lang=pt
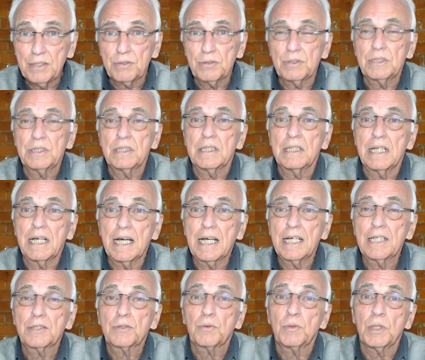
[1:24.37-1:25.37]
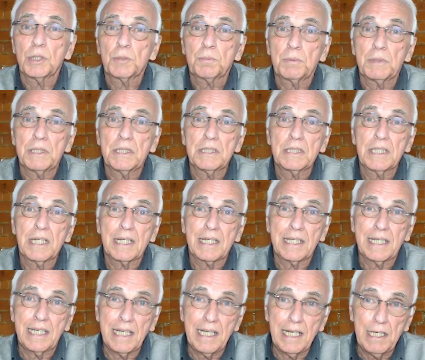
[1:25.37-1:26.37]
os sinais correspondentes
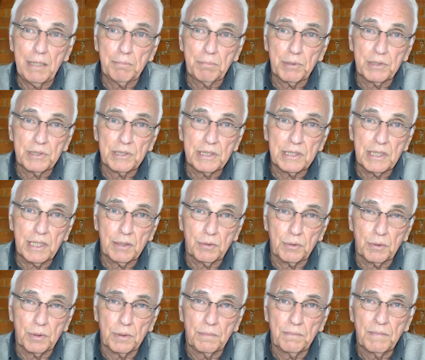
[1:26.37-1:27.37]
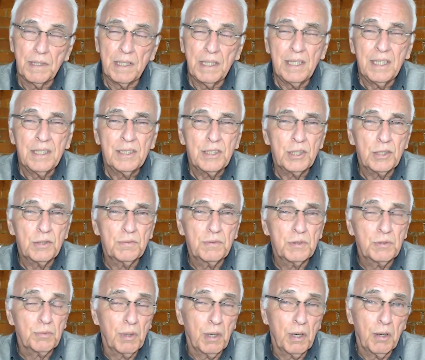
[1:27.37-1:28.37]
àquele processador, seja
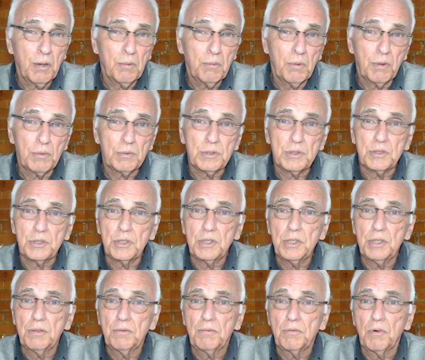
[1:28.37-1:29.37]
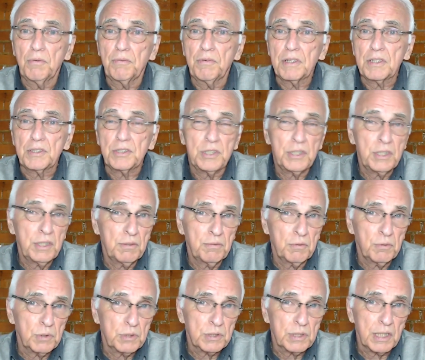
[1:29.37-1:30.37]
visual, auditivo,
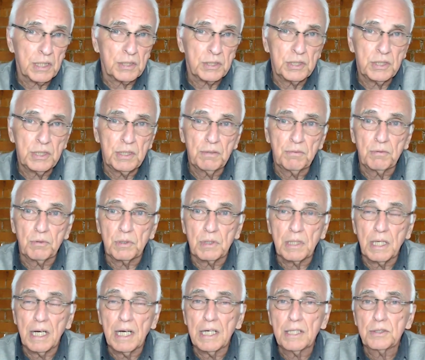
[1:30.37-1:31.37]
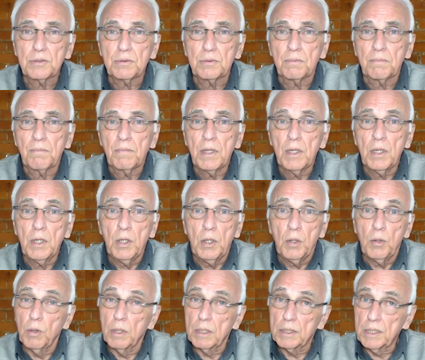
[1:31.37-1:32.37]
olfativo, gustativo, tátil,
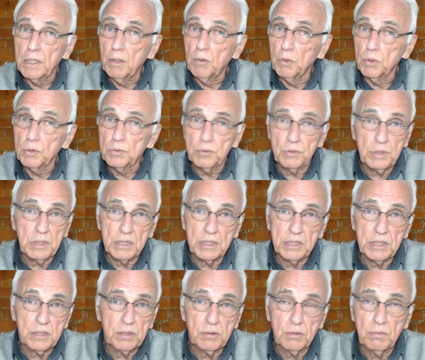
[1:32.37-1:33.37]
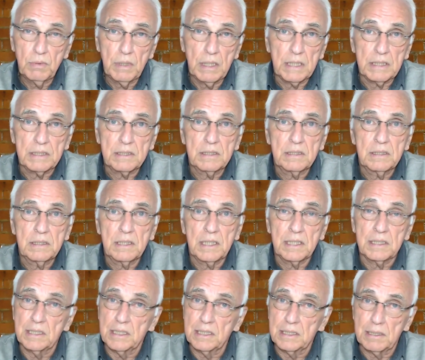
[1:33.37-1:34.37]
ou até outros que a gente não conhece, que
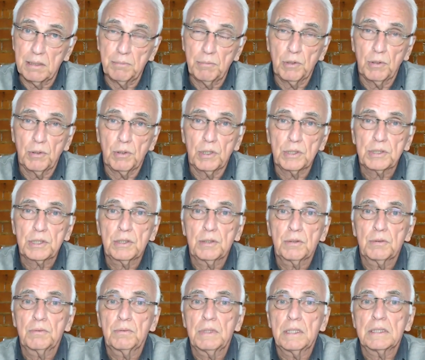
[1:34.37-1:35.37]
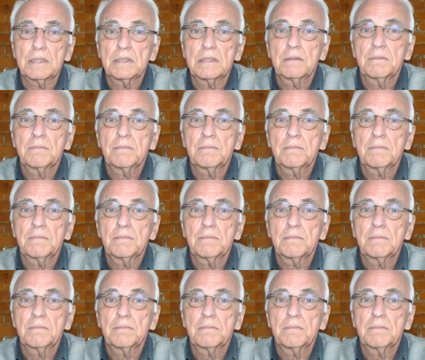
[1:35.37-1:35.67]
a ciência biológica não conhece.